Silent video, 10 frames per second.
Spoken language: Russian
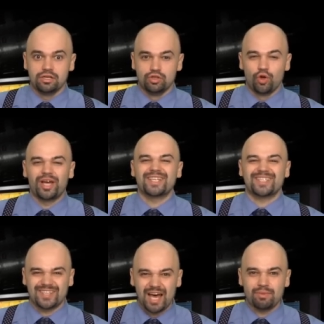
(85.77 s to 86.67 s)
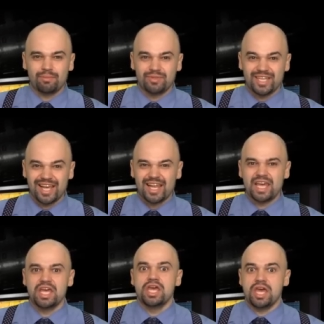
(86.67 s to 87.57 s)
Но на самом деле
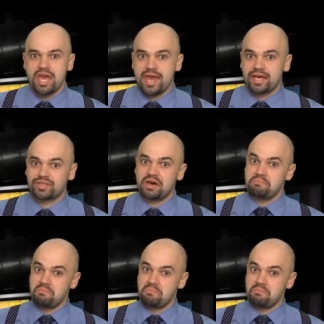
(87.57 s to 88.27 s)
это